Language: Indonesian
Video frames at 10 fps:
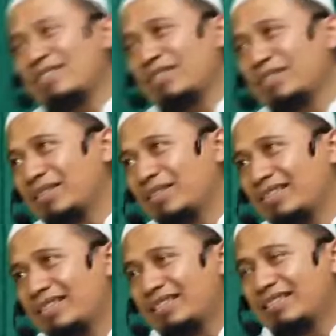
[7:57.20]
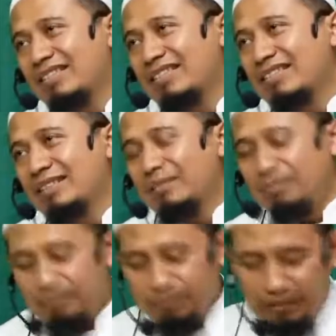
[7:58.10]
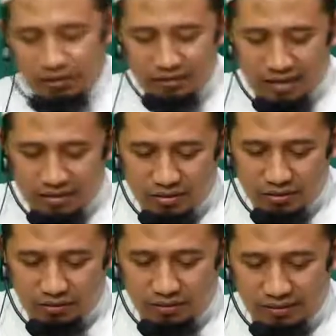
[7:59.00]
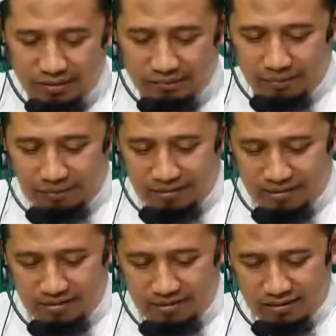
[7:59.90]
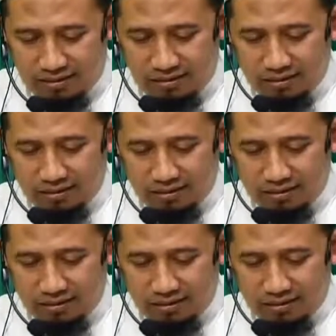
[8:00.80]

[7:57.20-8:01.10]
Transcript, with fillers: Masya Allah Beliau diasuh oleh bapaknya sendiri